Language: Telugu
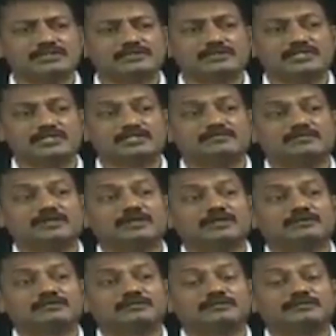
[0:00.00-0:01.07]
యేసుక్రీస్తు
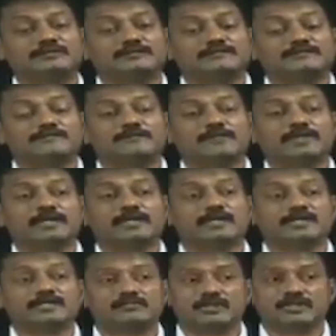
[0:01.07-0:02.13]
వారు
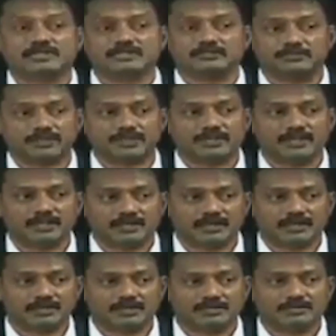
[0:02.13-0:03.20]
ఫిగరేటివ్గా చెప్పిన
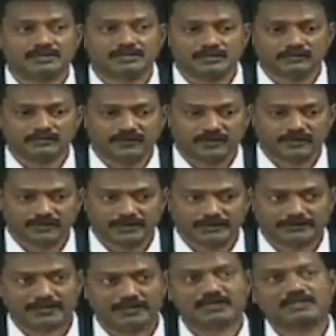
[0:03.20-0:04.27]
దాన్ని వీళ్ళు
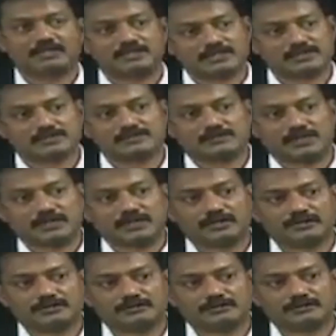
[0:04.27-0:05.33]
లిటరల్గా తీసుకొని
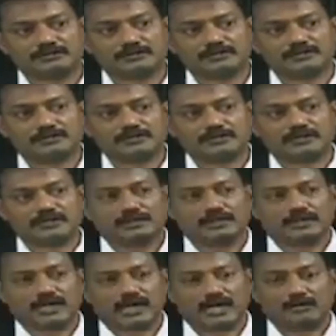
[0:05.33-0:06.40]

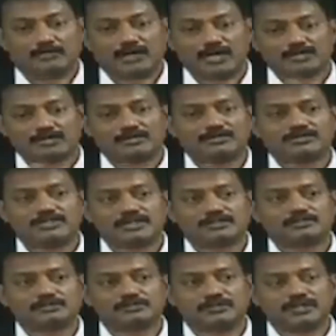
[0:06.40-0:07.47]
ఆ మాటలో
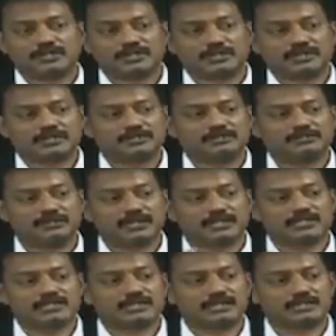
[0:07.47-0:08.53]
శక్తి ఉంటే గనక నువ్వు
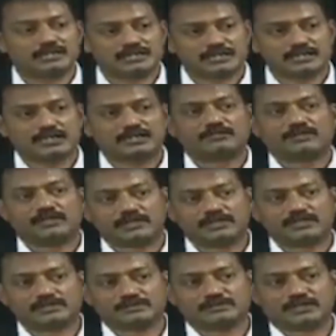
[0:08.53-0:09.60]
దాన్ని సాధించగలవు అనేది
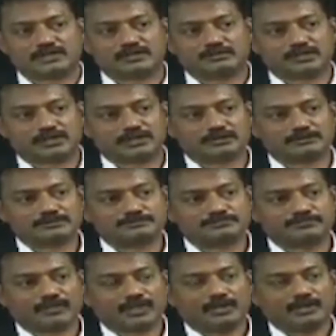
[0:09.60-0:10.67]
తీసుకున్నాను ఓకే
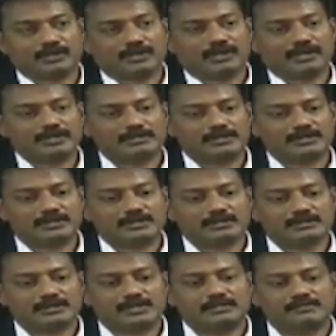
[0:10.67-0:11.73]
అయితే
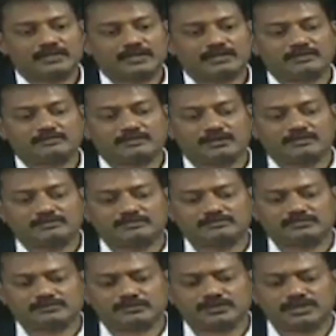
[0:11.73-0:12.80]
దీని వెనక మనం
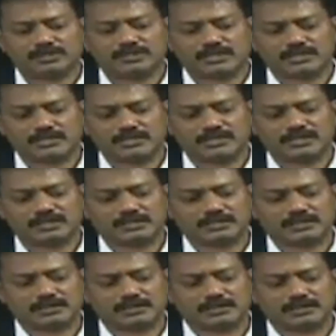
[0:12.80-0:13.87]
గుర్తించాల్సింది
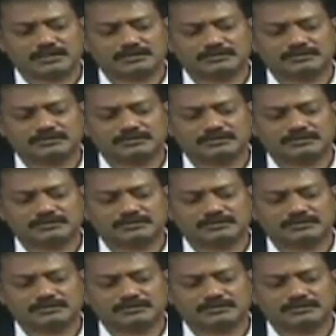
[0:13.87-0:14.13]
ఏంటంటే